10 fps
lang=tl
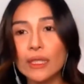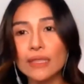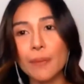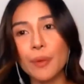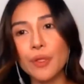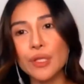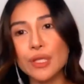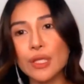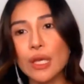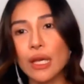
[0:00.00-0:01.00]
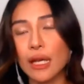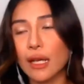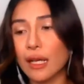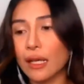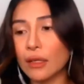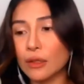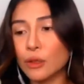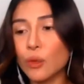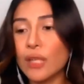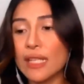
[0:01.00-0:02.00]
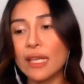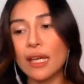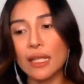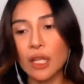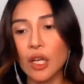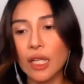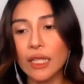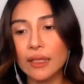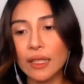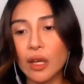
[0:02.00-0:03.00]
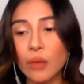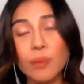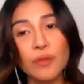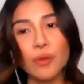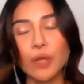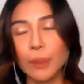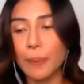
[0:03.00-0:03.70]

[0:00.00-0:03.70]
Tapos uh, nung nasa nagkarlan din ako before,